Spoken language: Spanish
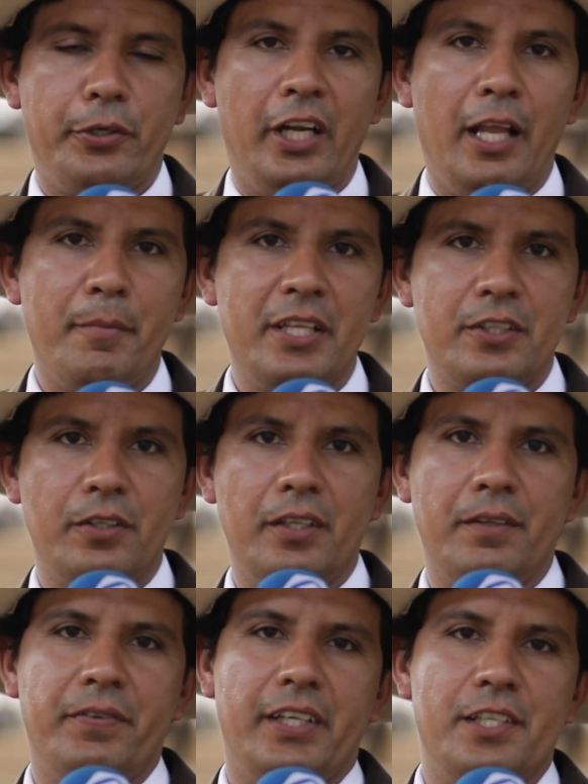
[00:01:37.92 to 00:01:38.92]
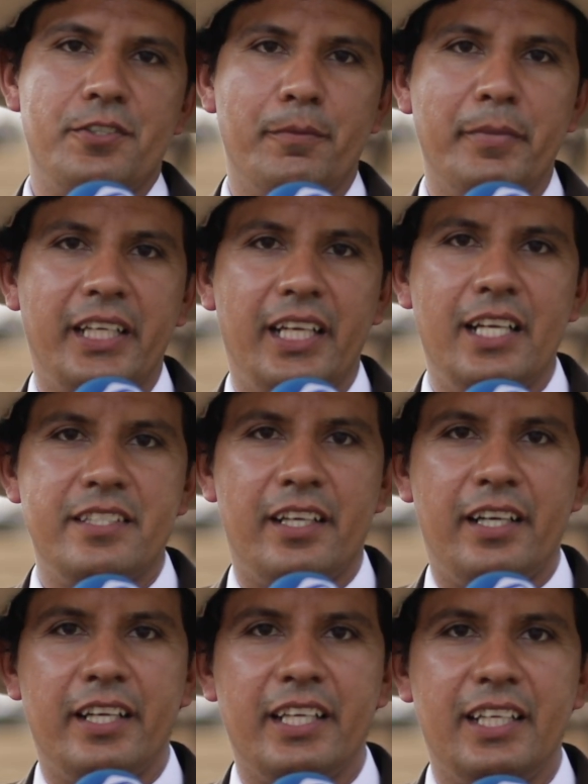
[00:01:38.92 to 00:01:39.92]
reglamento de Federación Mexicana de
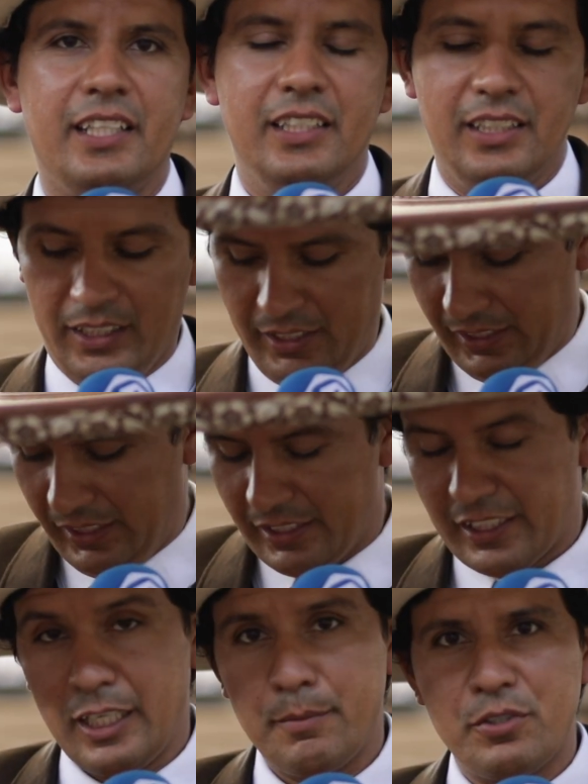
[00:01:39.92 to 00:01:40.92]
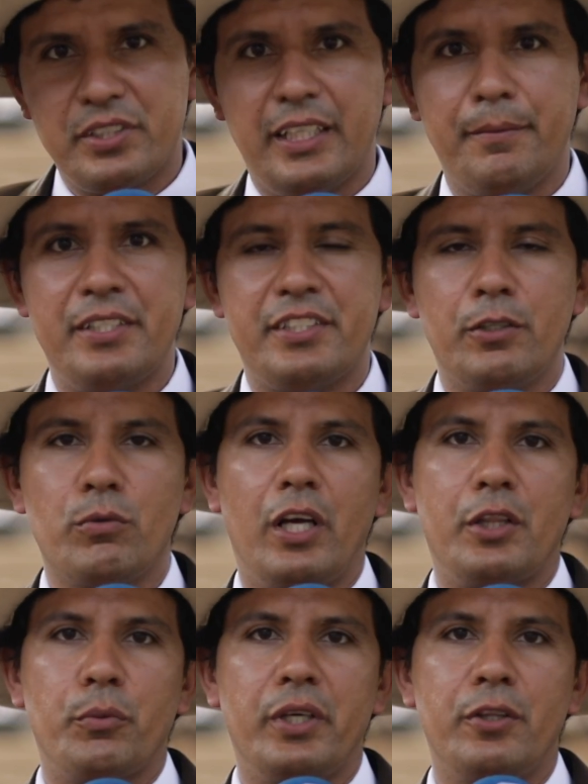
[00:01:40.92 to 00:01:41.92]
Charrería tenemos que vestir un
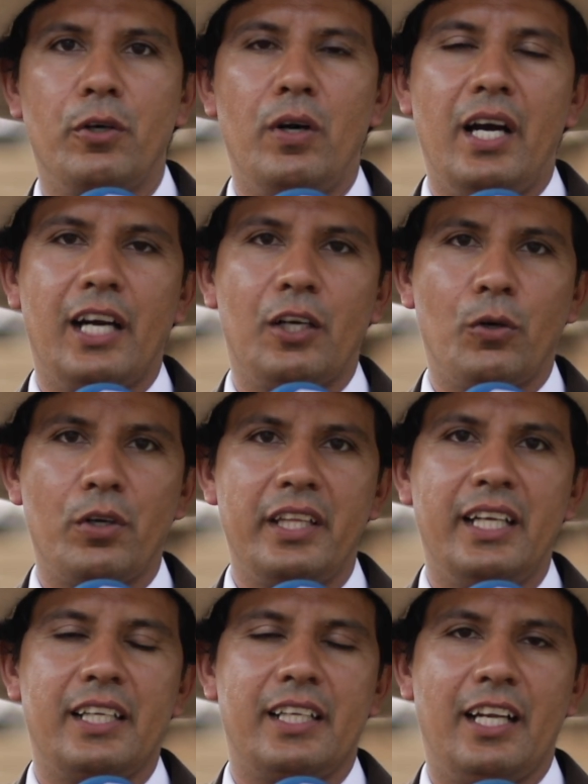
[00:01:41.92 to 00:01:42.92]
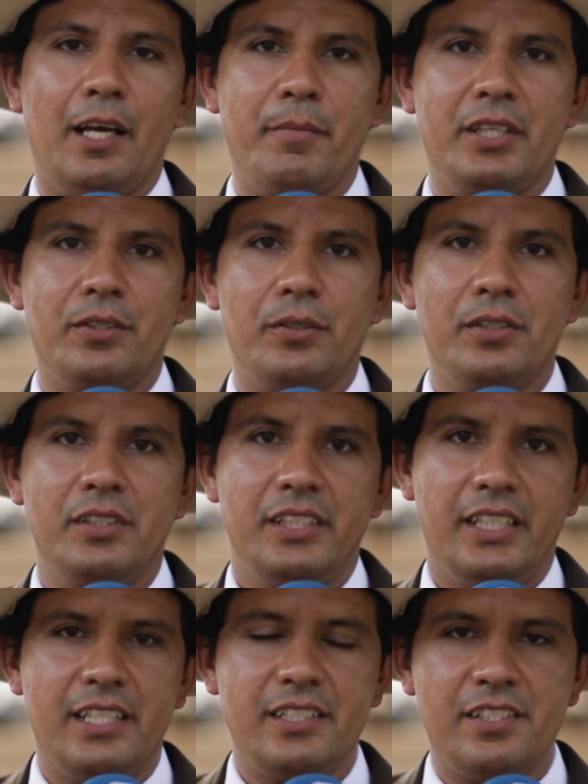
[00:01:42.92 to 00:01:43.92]
atuendo acorde al reglamento,
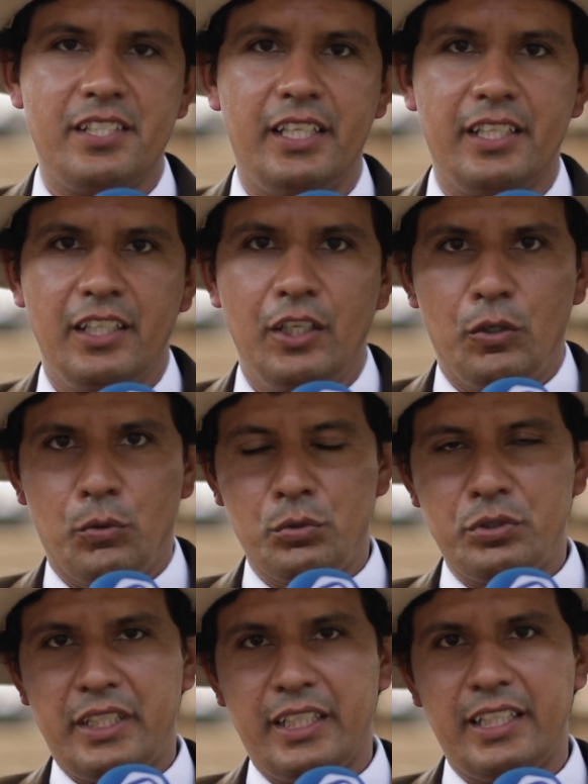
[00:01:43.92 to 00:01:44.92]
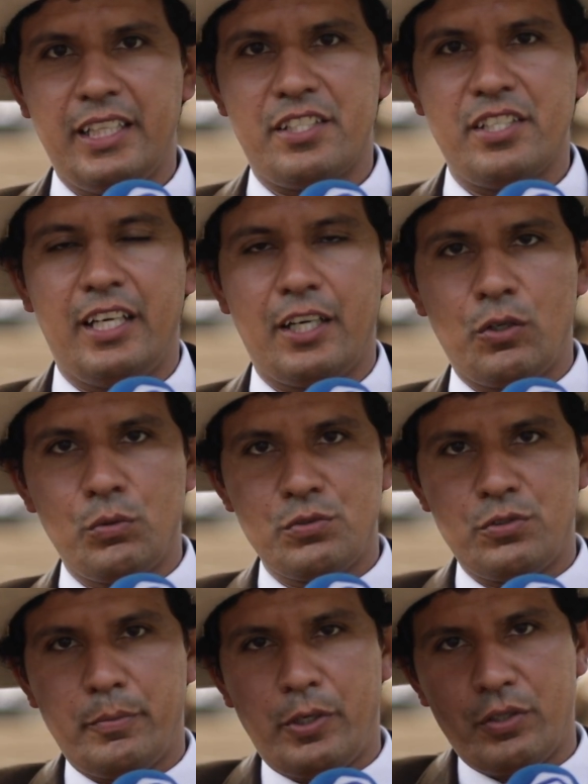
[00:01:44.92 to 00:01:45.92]
es decir, un traje de charro,
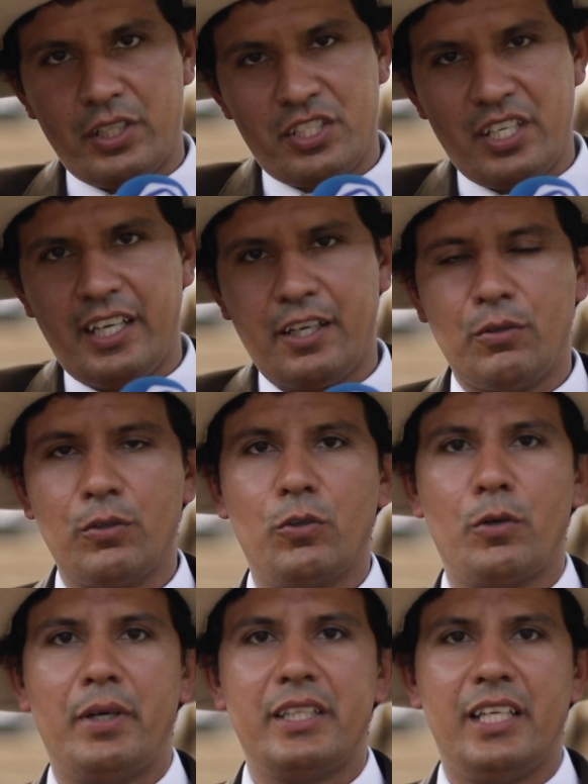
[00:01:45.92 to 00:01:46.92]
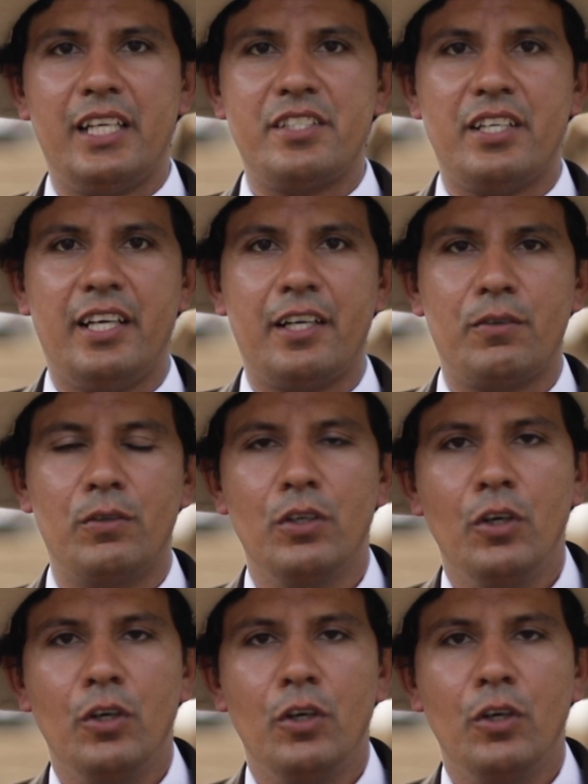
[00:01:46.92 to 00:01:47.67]
un sombrero de charro, corbata de charro,